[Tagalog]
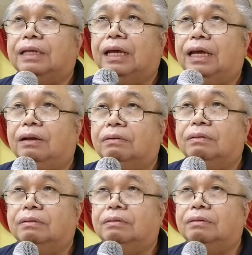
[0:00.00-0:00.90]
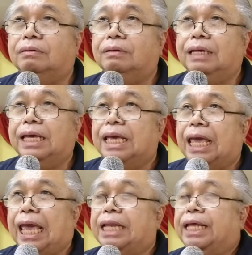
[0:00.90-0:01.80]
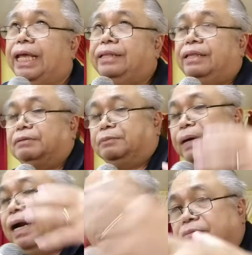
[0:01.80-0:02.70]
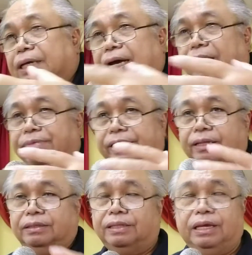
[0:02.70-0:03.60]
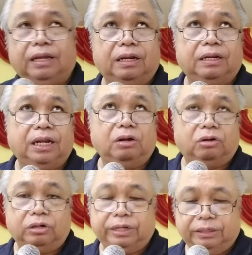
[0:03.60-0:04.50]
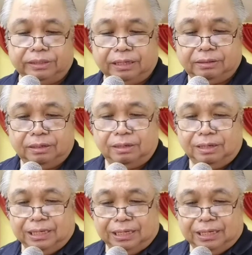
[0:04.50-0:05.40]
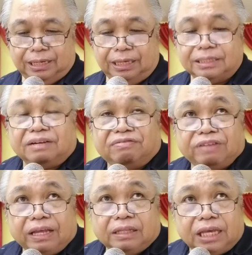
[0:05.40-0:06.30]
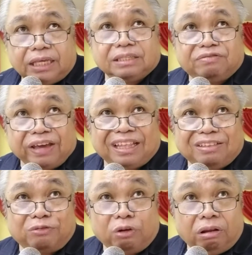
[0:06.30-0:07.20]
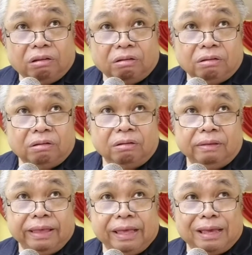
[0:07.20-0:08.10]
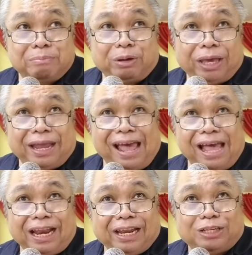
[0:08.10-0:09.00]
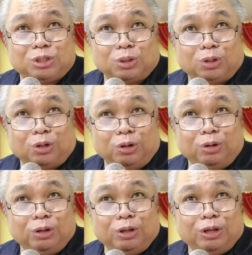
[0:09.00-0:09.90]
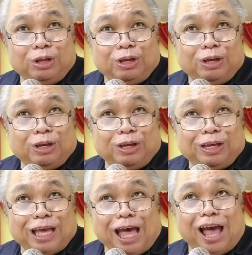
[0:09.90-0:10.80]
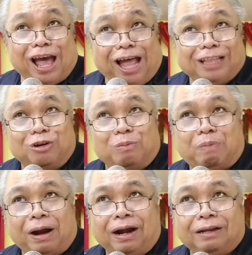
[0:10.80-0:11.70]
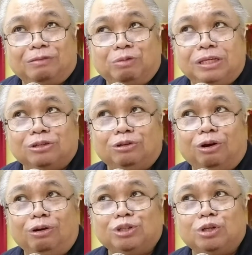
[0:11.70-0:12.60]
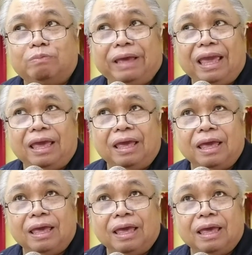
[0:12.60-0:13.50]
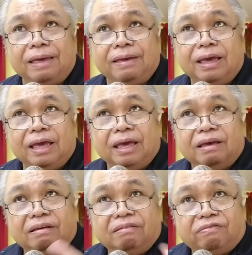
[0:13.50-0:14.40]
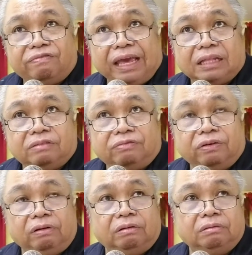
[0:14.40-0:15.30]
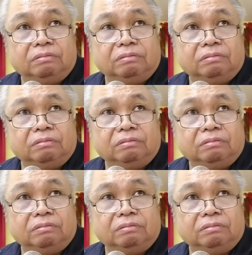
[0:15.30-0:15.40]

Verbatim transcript: Hello. And in the part of the covenant ni, ni Lord is that He is the faith, He is faithful. Pero kikinahanglan iksuon, ang atong part, we should also be faithful.